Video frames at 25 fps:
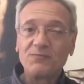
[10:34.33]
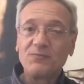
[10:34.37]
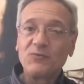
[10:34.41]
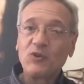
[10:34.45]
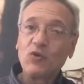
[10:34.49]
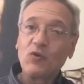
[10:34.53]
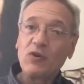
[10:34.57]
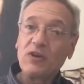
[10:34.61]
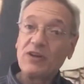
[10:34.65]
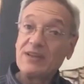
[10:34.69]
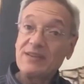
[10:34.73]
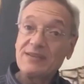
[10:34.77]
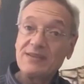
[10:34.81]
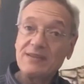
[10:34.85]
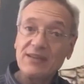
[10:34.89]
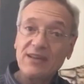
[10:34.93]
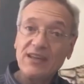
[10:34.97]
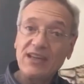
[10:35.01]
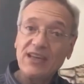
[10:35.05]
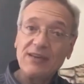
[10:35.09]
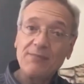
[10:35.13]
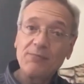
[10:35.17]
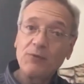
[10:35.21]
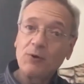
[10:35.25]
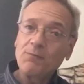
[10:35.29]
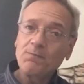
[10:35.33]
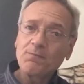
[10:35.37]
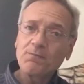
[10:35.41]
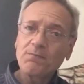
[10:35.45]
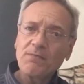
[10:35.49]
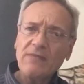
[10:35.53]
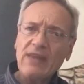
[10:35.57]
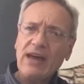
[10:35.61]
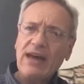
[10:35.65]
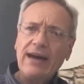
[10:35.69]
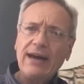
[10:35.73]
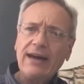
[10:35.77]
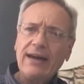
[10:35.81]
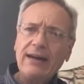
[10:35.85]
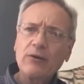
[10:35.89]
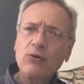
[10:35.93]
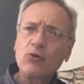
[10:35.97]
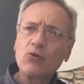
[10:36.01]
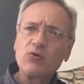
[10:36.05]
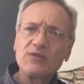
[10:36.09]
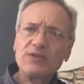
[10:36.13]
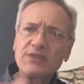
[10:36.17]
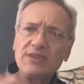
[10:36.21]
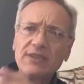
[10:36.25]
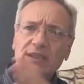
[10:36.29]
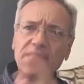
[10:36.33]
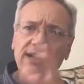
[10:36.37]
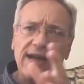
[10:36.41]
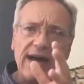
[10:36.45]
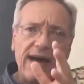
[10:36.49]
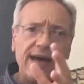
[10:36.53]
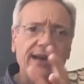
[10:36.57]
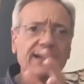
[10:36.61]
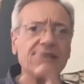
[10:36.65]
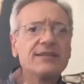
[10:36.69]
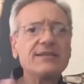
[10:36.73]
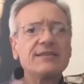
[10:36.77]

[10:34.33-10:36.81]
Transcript: dove inizieremo a considerare